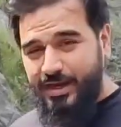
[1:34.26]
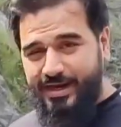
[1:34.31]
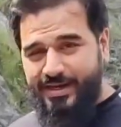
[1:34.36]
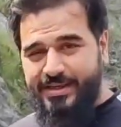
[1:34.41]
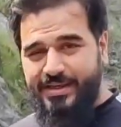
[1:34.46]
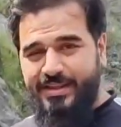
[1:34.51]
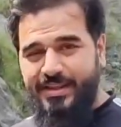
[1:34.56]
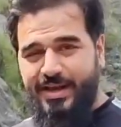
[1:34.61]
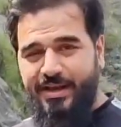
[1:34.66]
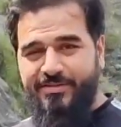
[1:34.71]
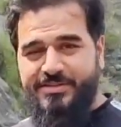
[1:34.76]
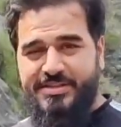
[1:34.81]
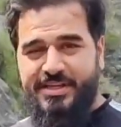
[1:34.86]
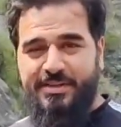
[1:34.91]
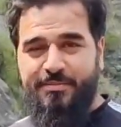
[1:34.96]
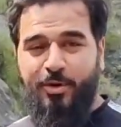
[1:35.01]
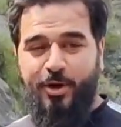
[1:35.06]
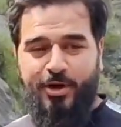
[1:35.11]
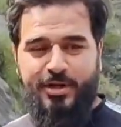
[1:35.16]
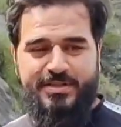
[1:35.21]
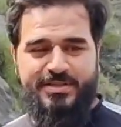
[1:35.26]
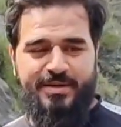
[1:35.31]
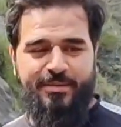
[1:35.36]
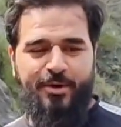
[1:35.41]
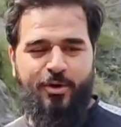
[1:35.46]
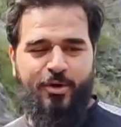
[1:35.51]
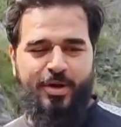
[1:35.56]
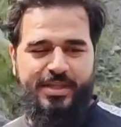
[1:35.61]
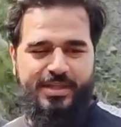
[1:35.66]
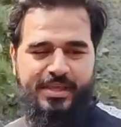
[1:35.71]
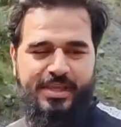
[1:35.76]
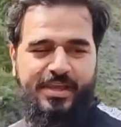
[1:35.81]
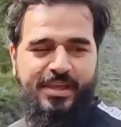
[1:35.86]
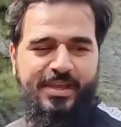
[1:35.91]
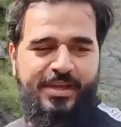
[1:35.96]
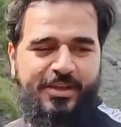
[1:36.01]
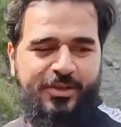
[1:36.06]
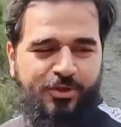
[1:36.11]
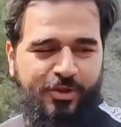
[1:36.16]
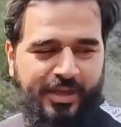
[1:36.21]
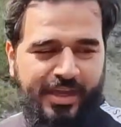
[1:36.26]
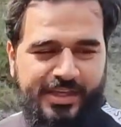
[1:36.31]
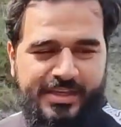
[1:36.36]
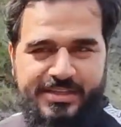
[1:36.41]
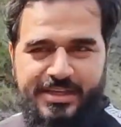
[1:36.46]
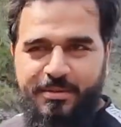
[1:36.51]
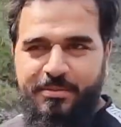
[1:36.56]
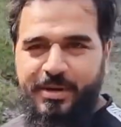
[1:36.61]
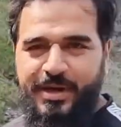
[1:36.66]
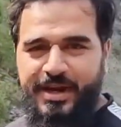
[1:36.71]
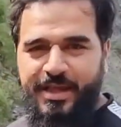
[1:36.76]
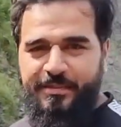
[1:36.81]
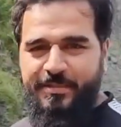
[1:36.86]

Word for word: गाड़ी के अंदर काफ़ी सारी बॉटल्स जमा हो गई थी तो यहीं से हम भर के